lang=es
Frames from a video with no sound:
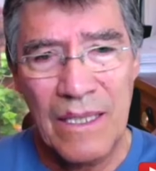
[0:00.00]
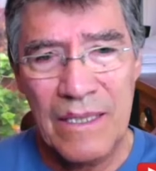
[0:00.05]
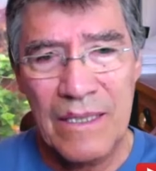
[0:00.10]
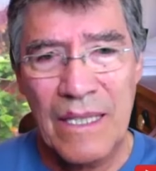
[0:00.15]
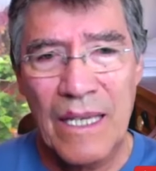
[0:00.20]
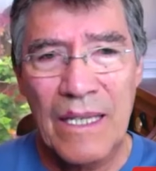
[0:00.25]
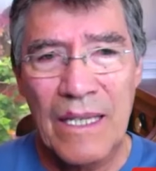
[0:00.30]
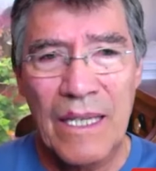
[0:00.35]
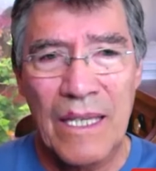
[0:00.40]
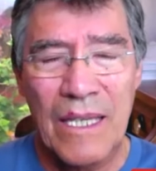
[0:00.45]
que
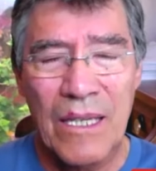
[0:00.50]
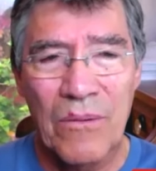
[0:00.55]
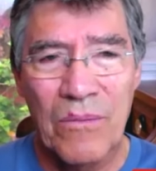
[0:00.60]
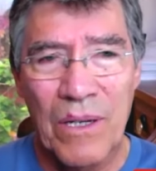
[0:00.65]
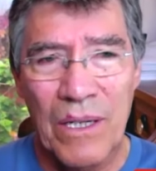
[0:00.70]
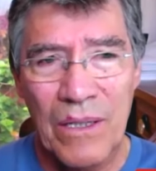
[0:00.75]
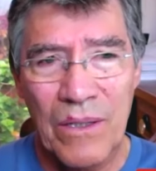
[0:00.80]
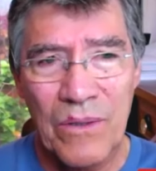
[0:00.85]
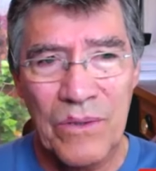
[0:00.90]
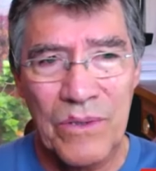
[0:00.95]
están en el
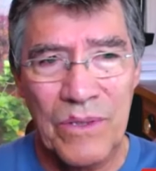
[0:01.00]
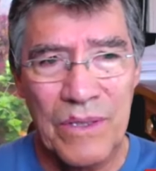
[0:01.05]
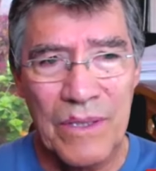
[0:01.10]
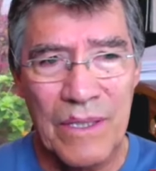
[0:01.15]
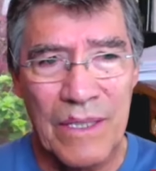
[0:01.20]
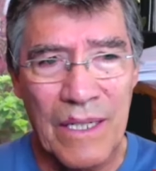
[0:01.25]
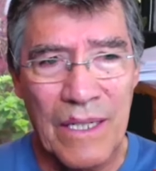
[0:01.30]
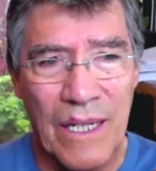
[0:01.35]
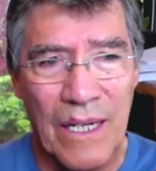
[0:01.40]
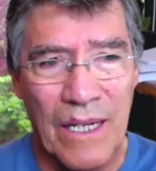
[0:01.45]
Banco
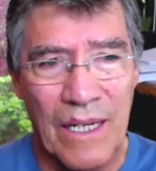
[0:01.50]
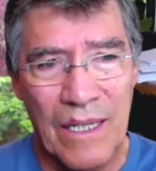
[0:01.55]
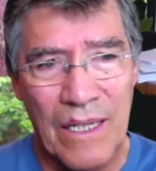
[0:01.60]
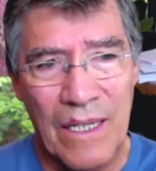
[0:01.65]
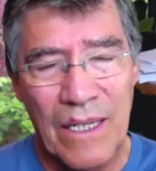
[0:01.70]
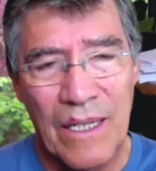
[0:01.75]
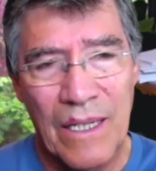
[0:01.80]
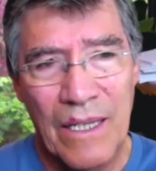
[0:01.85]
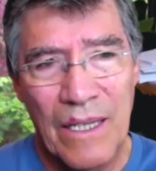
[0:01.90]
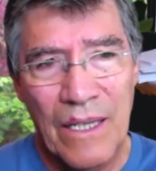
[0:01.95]
Central,
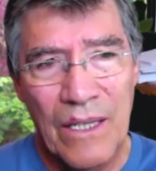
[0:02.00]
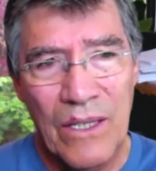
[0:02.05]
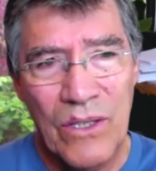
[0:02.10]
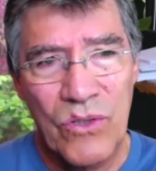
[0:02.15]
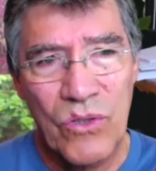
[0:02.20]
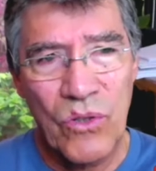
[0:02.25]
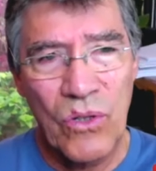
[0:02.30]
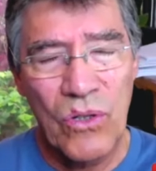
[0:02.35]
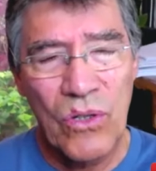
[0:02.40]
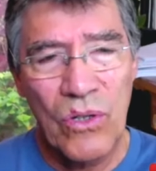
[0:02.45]

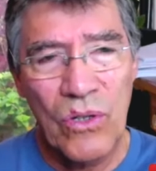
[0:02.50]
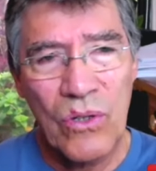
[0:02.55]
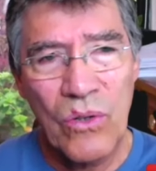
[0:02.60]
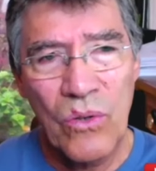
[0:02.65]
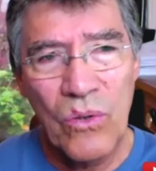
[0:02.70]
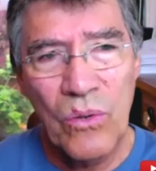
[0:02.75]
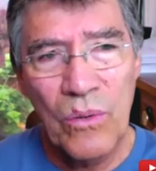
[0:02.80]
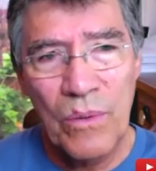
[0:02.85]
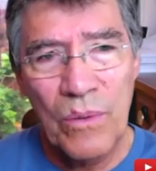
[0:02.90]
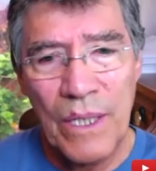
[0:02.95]
solo
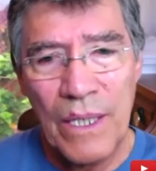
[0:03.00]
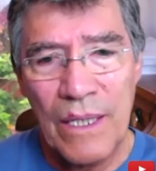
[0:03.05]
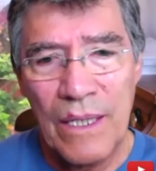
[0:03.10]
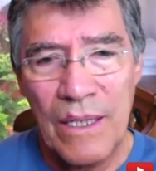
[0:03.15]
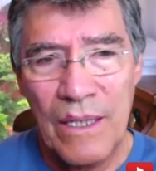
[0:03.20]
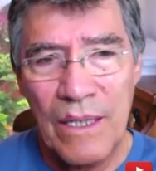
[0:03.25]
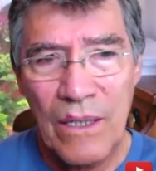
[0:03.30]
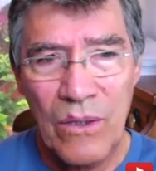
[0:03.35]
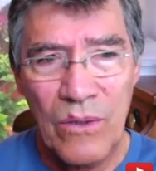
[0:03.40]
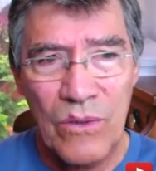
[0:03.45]

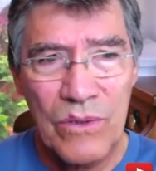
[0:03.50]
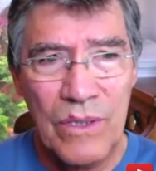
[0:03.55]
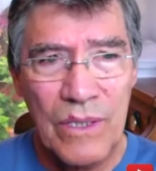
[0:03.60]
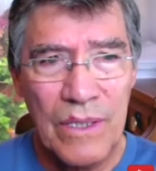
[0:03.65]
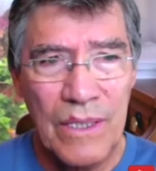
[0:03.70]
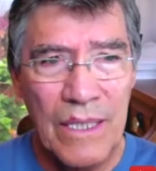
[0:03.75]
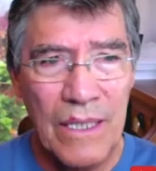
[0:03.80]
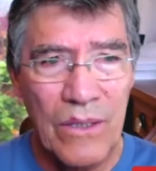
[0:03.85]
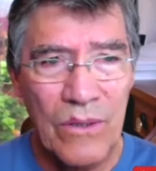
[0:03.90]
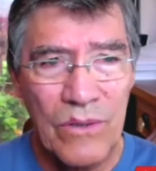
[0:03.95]
cubren los
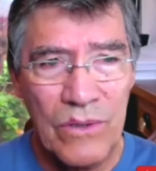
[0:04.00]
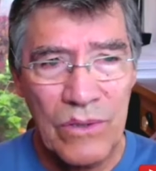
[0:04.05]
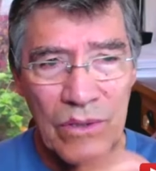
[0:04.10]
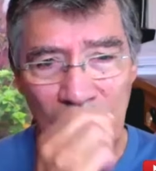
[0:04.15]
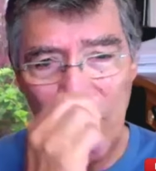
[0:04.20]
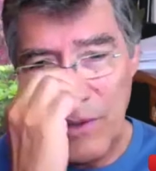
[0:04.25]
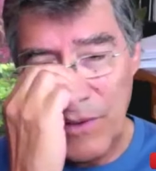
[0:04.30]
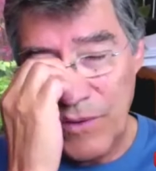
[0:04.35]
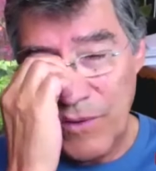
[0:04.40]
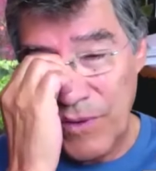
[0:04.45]

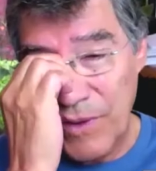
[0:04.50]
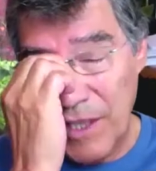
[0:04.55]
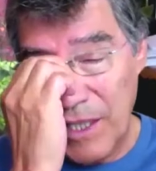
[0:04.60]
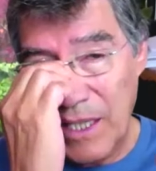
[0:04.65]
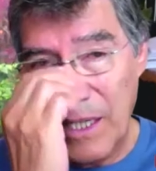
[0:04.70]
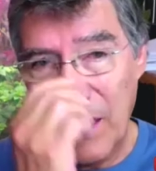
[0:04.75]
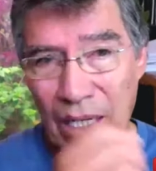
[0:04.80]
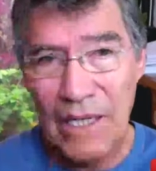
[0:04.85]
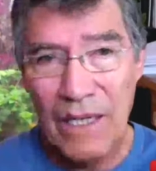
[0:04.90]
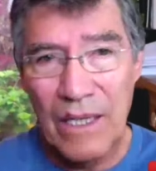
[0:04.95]
dineros
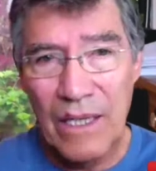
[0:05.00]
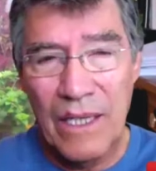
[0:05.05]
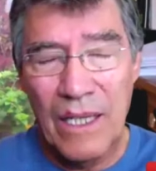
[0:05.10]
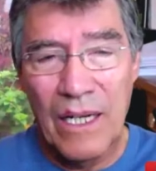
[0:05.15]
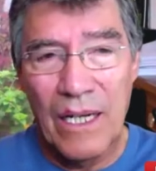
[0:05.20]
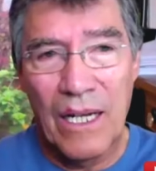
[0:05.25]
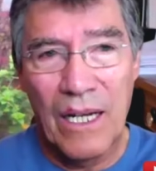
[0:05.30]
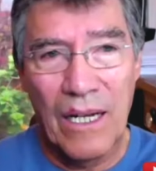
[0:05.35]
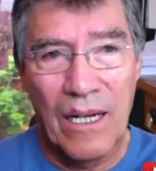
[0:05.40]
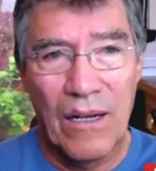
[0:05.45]
del,
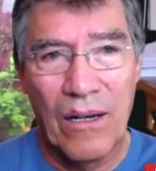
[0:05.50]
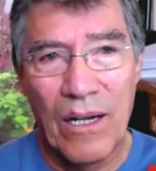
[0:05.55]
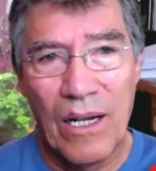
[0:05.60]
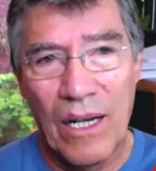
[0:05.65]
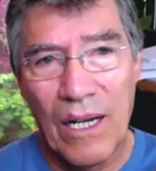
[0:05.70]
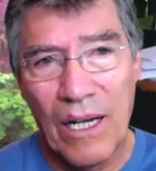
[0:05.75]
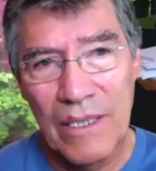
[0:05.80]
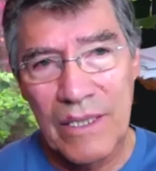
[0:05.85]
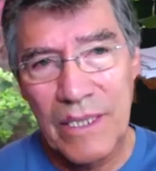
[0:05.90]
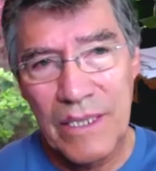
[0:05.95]

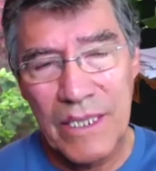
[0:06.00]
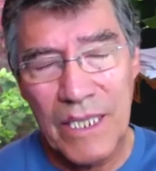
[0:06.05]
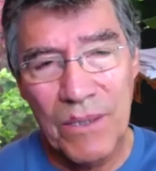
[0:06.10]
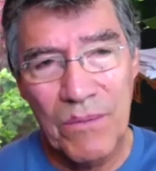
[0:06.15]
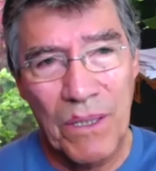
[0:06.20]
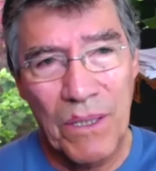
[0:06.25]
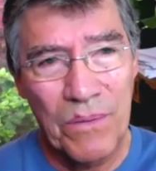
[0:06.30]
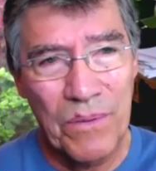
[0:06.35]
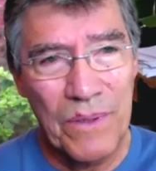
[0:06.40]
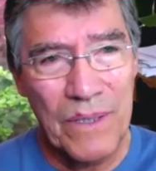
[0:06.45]
del
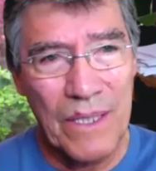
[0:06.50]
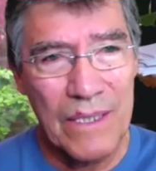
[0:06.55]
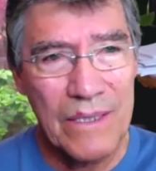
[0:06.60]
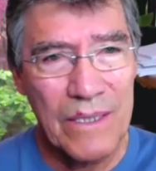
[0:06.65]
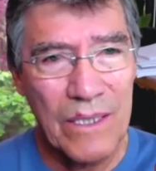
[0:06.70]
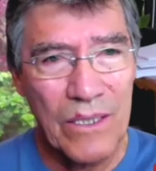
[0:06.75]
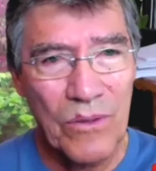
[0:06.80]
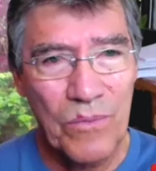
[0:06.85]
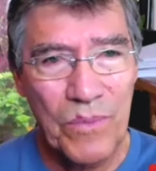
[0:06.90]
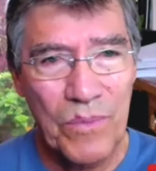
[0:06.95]
sistema
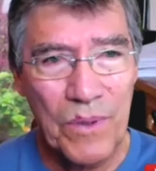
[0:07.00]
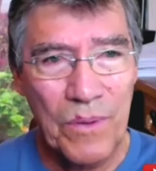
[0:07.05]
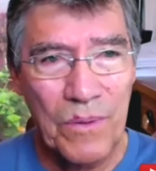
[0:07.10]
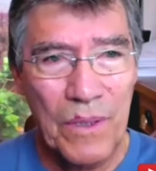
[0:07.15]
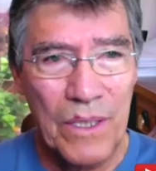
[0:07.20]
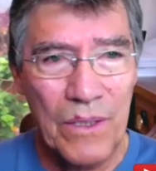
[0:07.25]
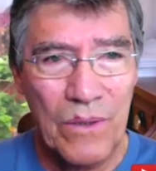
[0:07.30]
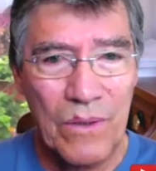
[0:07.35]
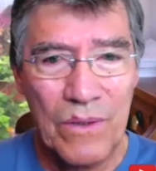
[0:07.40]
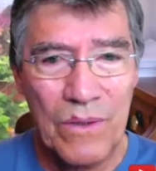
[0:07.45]
financiero
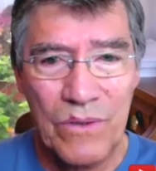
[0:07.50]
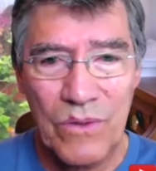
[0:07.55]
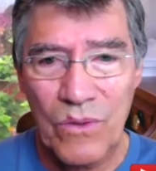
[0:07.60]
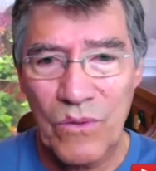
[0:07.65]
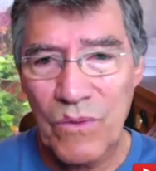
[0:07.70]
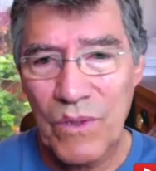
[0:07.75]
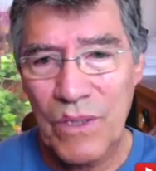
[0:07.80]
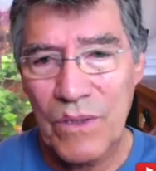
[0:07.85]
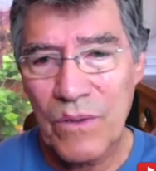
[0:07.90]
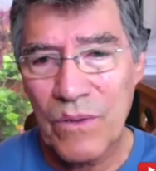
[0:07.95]
privado, que
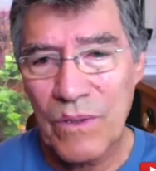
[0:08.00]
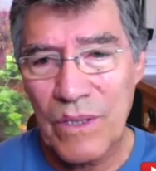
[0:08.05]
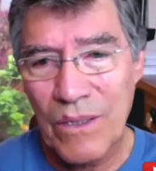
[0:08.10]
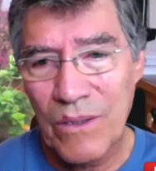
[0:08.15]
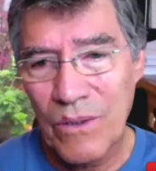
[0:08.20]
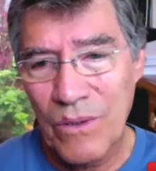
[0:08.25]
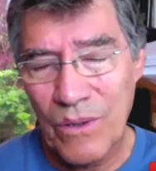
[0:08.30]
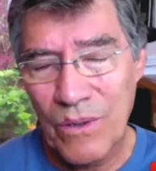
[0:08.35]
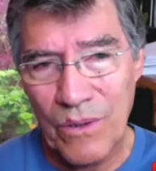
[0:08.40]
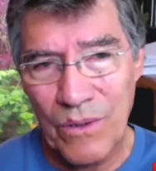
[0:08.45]
son nuestros
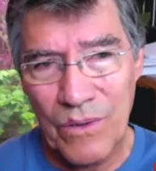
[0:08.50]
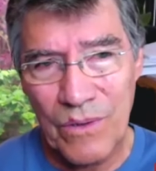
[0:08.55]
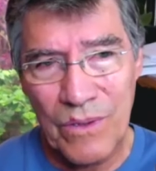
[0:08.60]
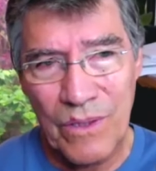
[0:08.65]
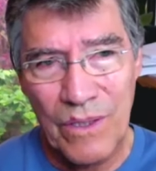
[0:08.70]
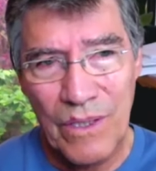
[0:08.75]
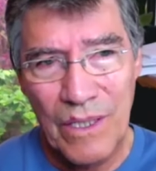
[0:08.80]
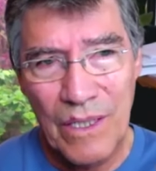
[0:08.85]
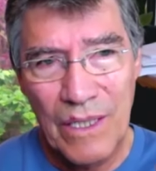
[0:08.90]
ahorros,